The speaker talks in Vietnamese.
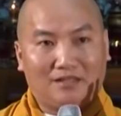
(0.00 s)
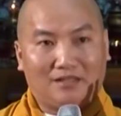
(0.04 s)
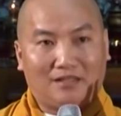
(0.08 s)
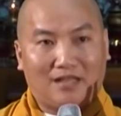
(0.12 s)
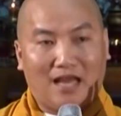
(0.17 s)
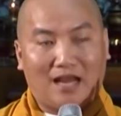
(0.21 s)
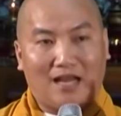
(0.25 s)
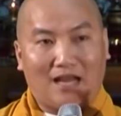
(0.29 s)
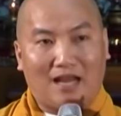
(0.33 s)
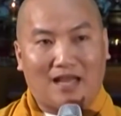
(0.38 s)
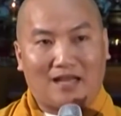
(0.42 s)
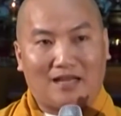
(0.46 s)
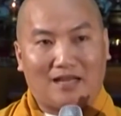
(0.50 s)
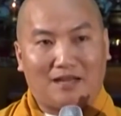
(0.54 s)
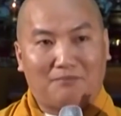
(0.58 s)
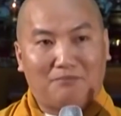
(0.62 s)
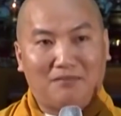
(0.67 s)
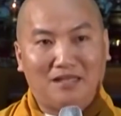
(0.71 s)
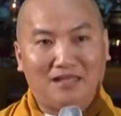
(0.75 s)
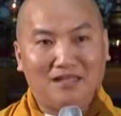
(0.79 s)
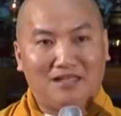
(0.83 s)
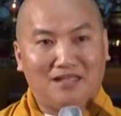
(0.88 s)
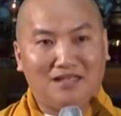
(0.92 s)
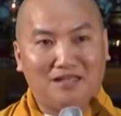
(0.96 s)
Cái anh này là
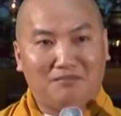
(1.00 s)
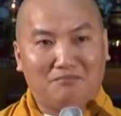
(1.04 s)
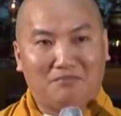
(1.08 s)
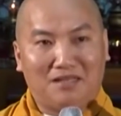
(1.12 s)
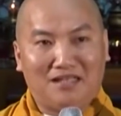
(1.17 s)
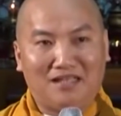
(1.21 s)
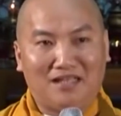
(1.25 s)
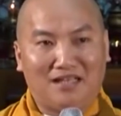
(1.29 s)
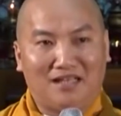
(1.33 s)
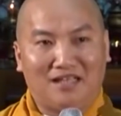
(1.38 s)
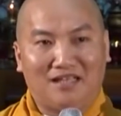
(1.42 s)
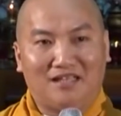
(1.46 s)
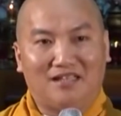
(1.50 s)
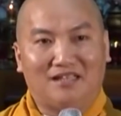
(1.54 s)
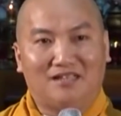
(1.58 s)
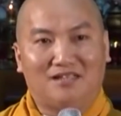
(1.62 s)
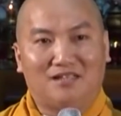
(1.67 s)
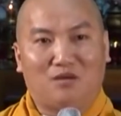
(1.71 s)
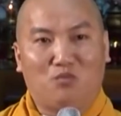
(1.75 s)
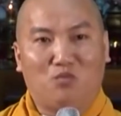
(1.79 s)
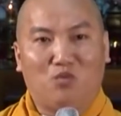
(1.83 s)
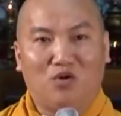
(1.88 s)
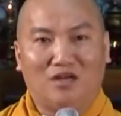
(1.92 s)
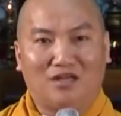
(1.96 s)
binh nhất binh nhì
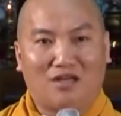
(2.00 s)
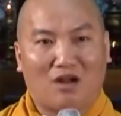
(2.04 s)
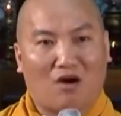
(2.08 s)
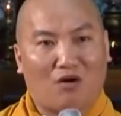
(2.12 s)
trong quân